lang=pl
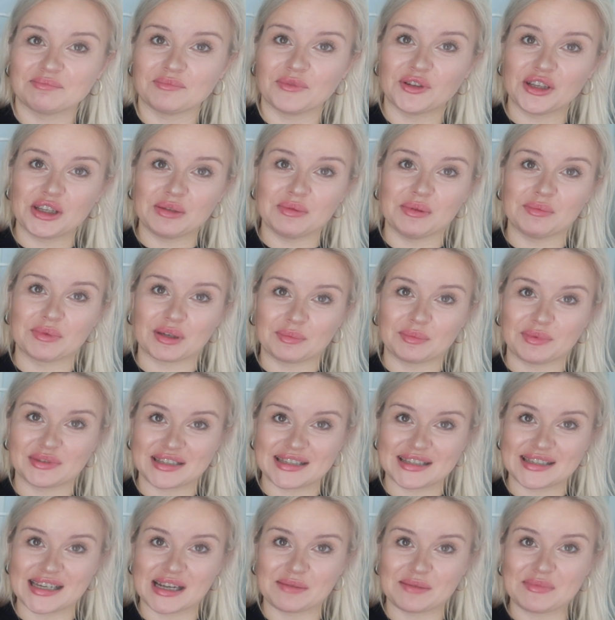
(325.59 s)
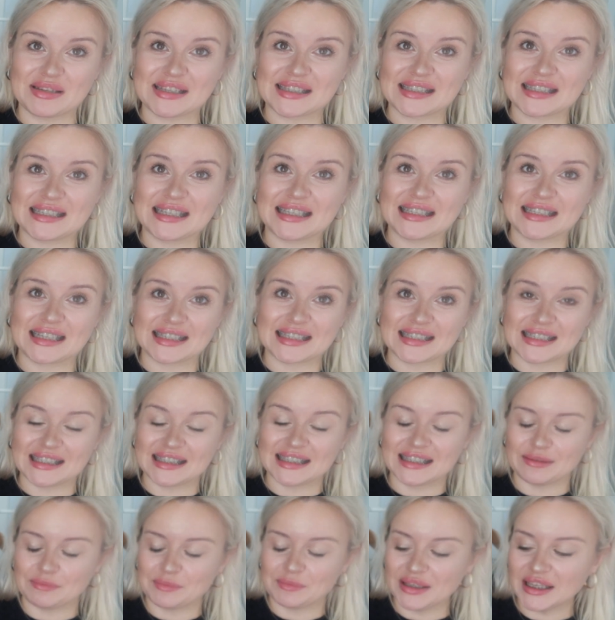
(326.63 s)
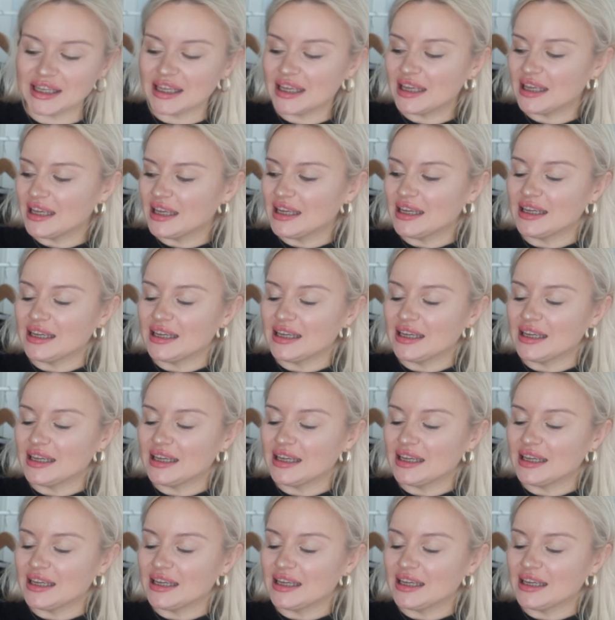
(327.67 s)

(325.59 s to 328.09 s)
moimi propozycjami stylizacyjnymi,